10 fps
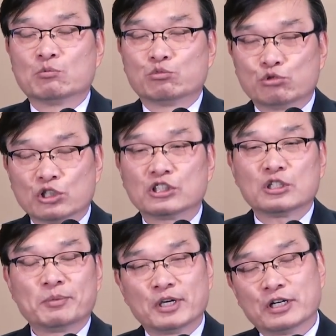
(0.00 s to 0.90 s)

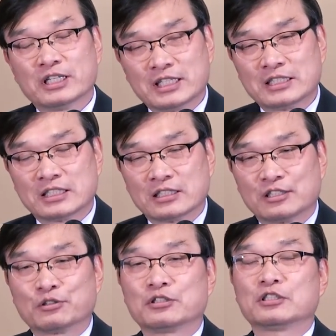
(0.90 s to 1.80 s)
무엇을 배워야 될지
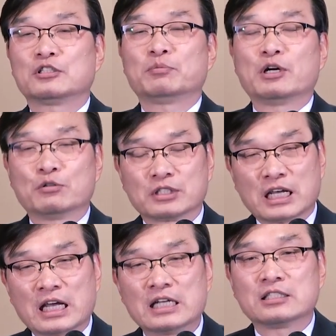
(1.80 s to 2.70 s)
그리고 그것을 배우고자
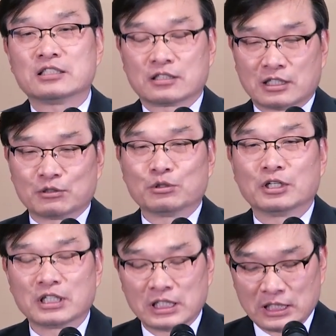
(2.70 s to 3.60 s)
애쓰는 그런
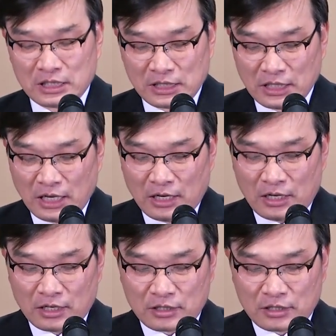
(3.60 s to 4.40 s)
노력이 있는 아,